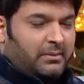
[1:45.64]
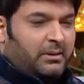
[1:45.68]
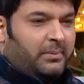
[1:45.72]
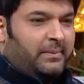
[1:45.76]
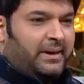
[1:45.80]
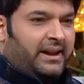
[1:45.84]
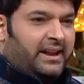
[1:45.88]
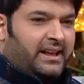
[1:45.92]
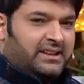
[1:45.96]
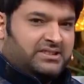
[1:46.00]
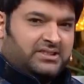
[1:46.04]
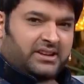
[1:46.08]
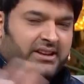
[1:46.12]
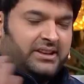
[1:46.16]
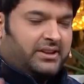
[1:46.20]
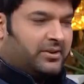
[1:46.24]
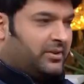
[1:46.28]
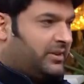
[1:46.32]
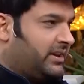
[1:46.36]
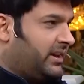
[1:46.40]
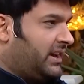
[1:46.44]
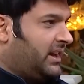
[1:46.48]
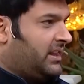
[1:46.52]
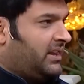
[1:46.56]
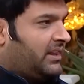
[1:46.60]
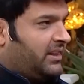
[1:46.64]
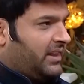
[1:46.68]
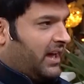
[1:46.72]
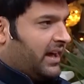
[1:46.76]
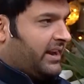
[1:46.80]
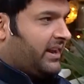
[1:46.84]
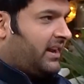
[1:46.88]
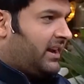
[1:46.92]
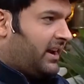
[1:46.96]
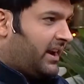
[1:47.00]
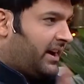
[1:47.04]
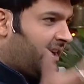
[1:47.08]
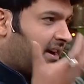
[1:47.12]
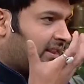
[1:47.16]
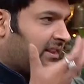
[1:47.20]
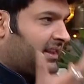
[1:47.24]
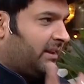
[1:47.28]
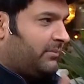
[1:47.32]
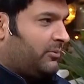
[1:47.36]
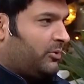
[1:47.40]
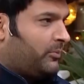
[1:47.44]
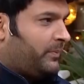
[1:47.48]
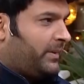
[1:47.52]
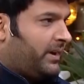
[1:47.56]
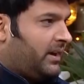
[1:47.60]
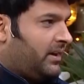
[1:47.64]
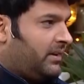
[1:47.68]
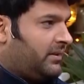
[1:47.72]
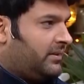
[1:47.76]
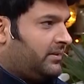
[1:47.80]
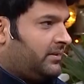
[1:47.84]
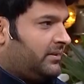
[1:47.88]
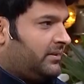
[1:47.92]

पर मैंने को देखा था नारियल रगड़ती है मुंह पे ना